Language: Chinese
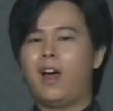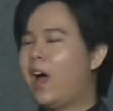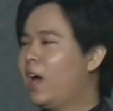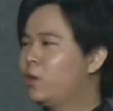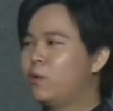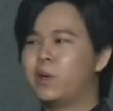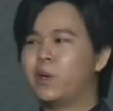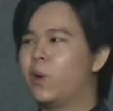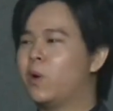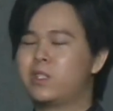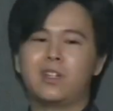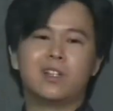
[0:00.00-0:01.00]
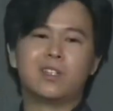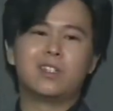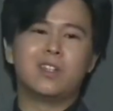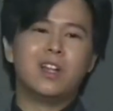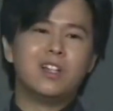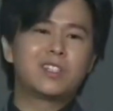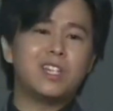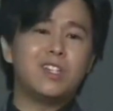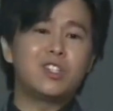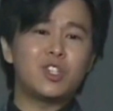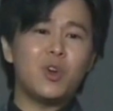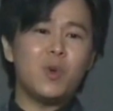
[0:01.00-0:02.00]
爱多美哦，真的是。正
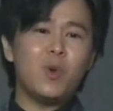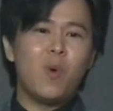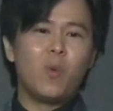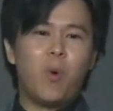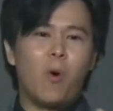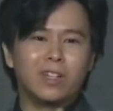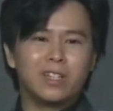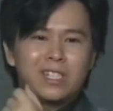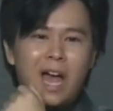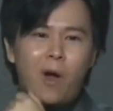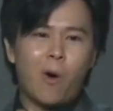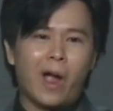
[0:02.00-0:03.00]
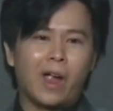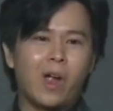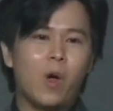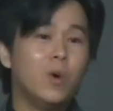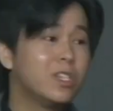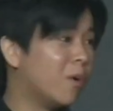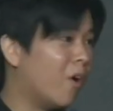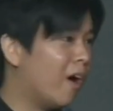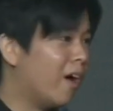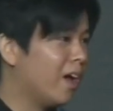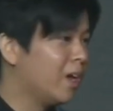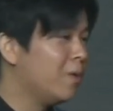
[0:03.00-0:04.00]
中我的下怀，为什么？
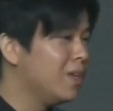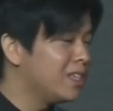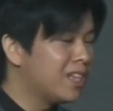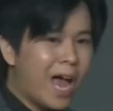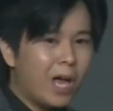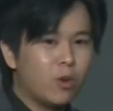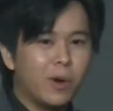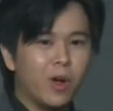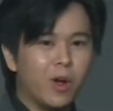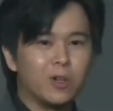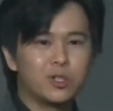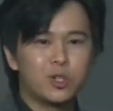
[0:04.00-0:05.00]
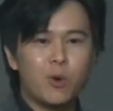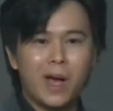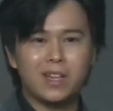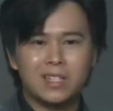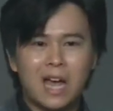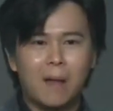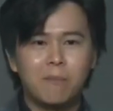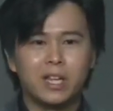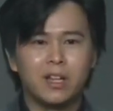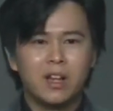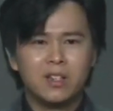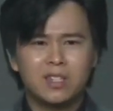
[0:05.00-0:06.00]
因为今天爱多美哦售卖的产品
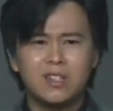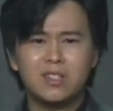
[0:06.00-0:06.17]
正